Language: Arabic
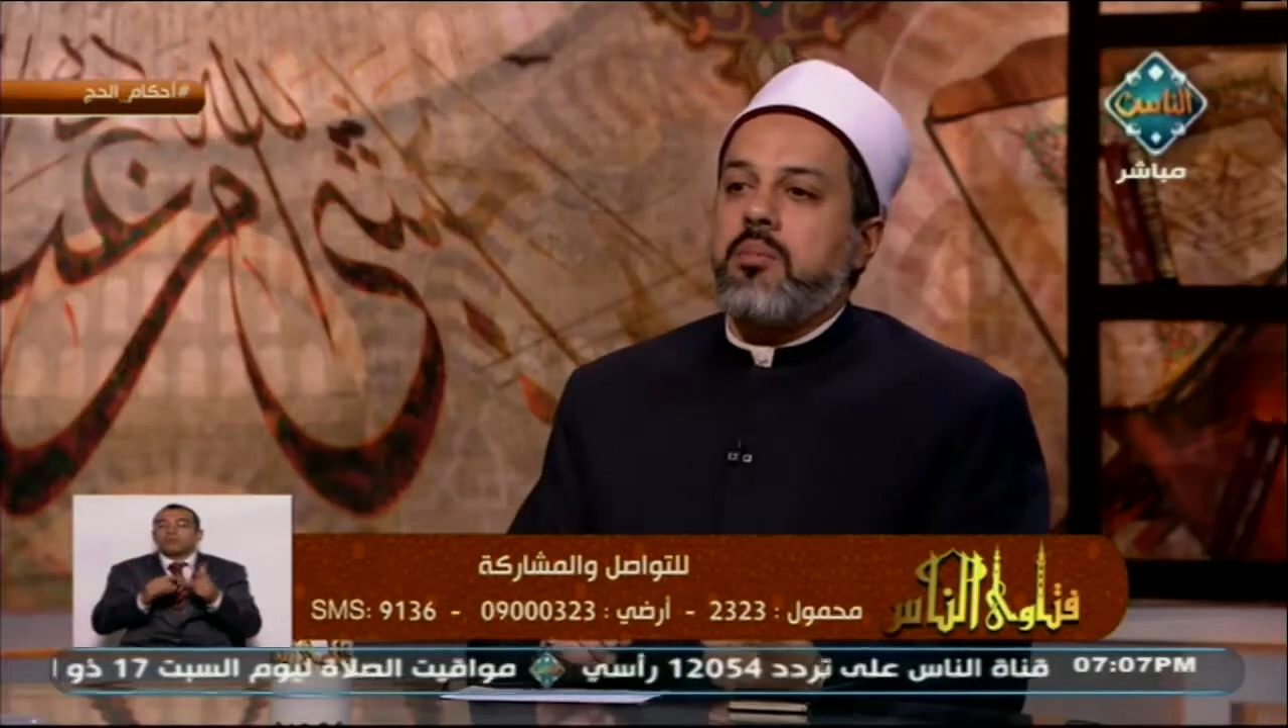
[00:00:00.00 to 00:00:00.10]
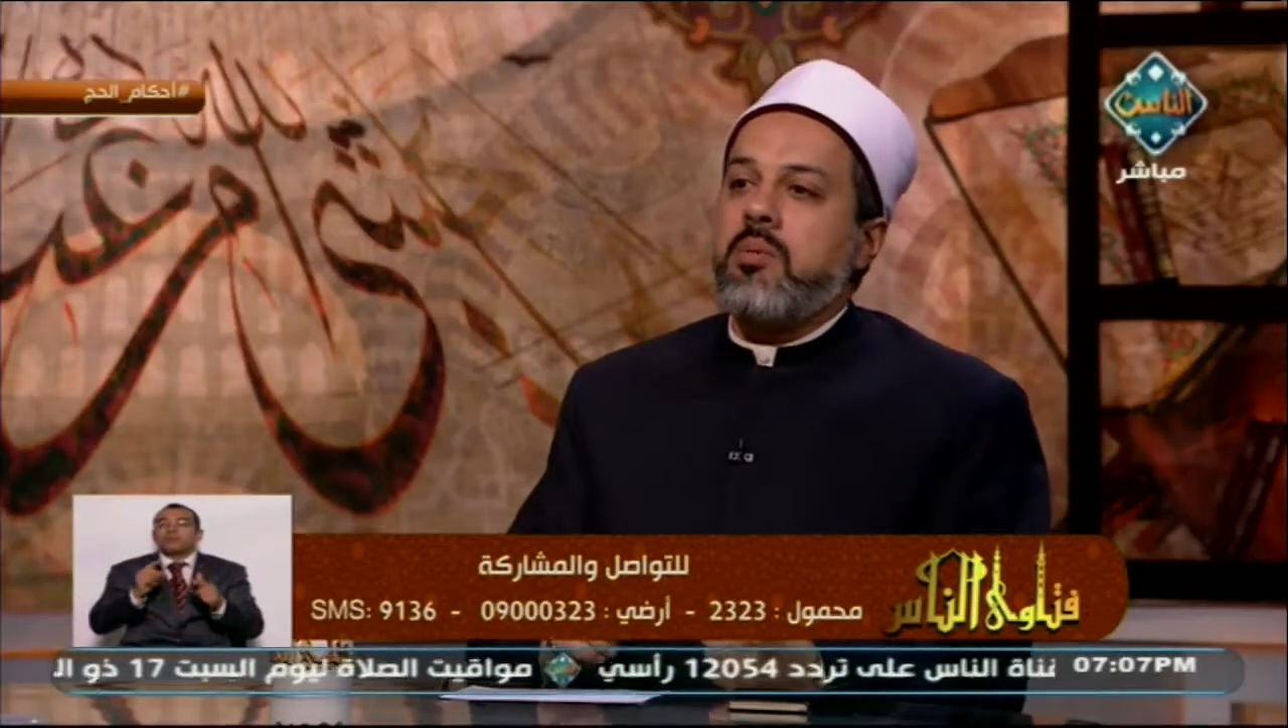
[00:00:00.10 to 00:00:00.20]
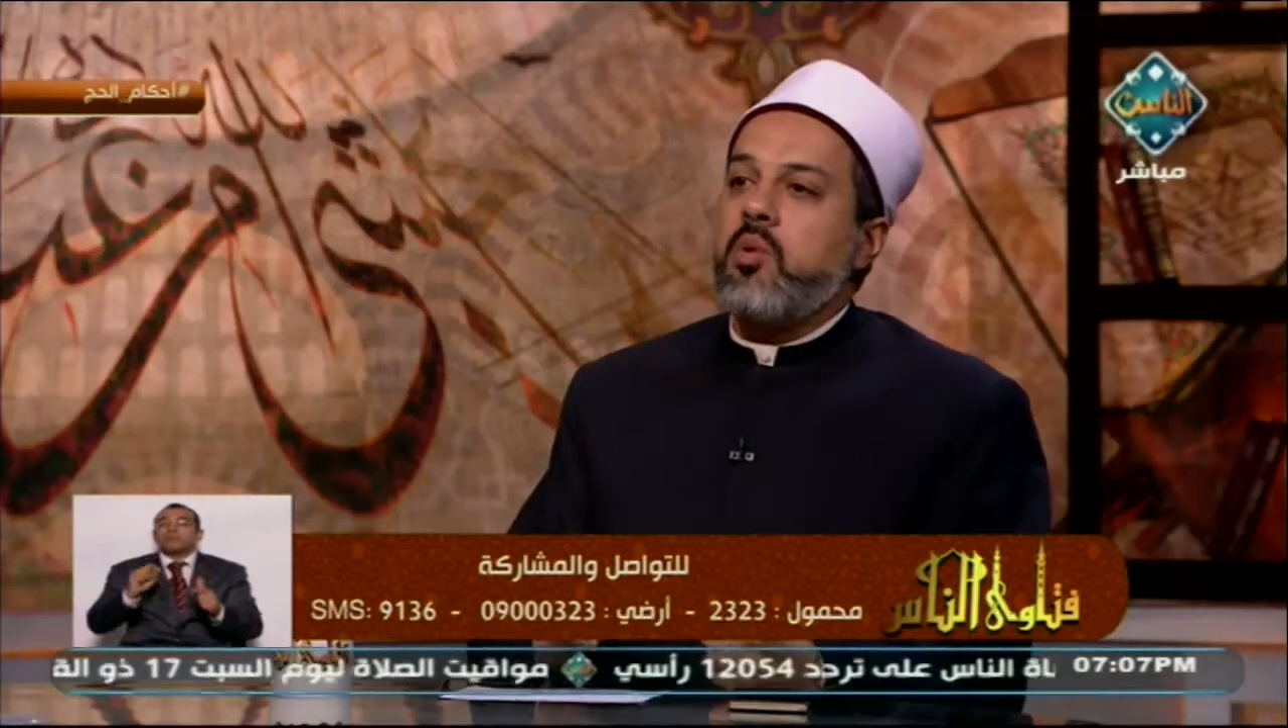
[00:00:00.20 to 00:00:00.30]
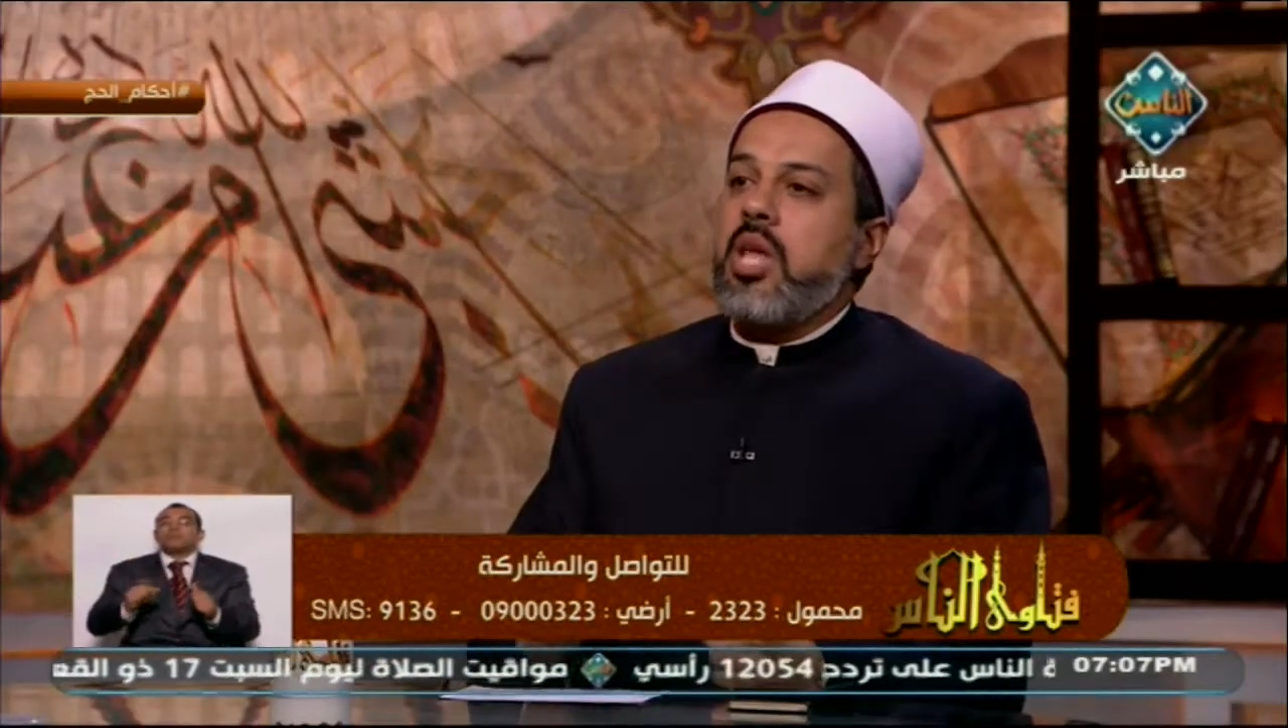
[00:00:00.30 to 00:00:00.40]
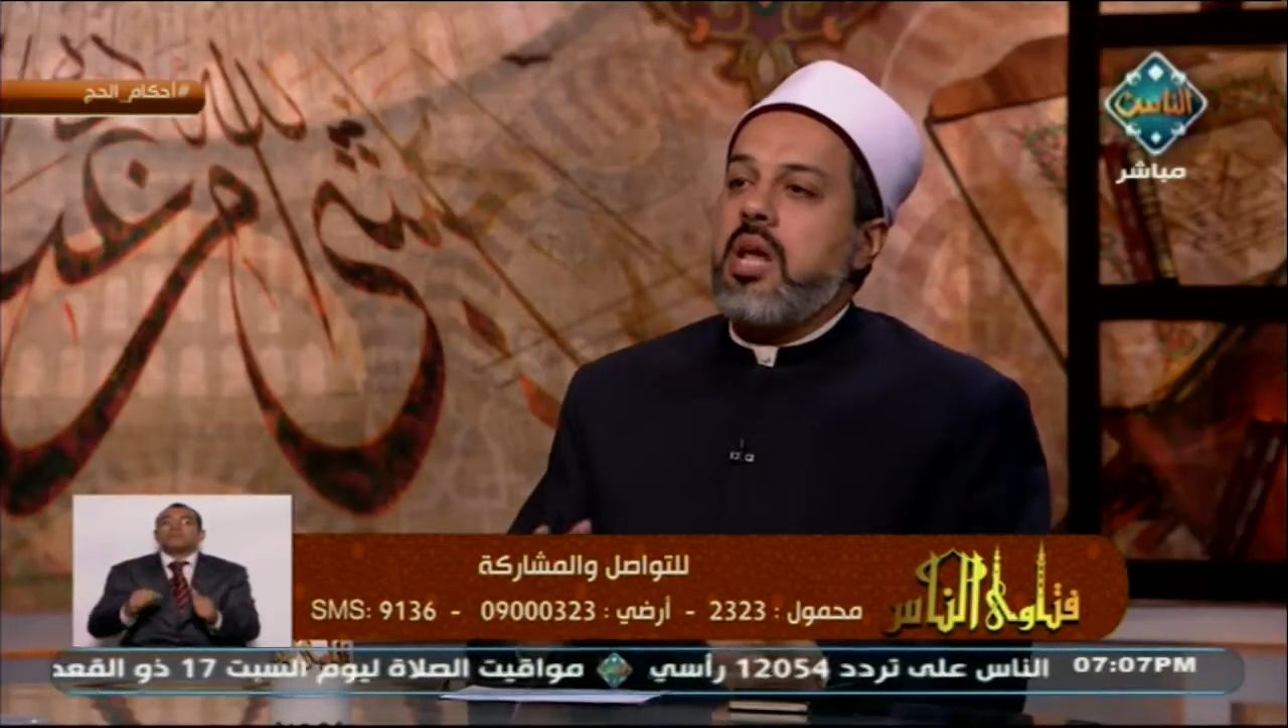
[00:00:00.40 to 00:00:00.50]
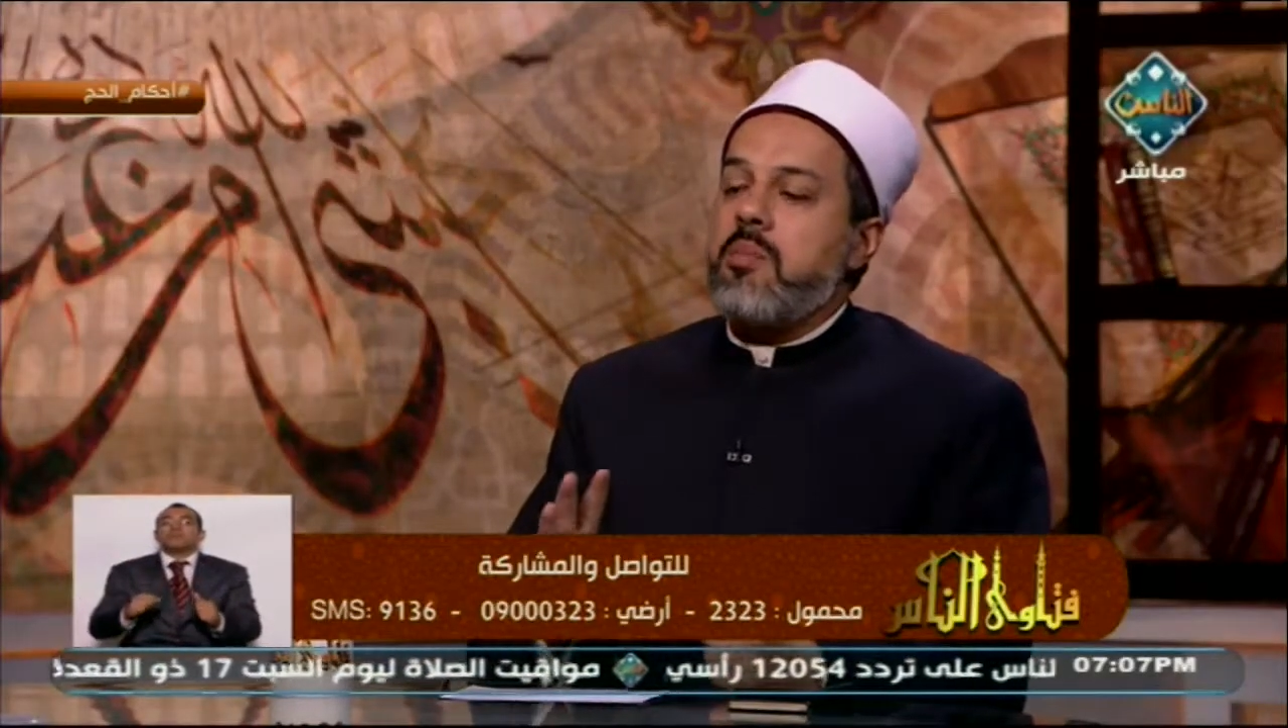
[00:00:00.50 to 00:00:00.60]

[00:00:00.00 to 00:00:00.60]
بمنتهى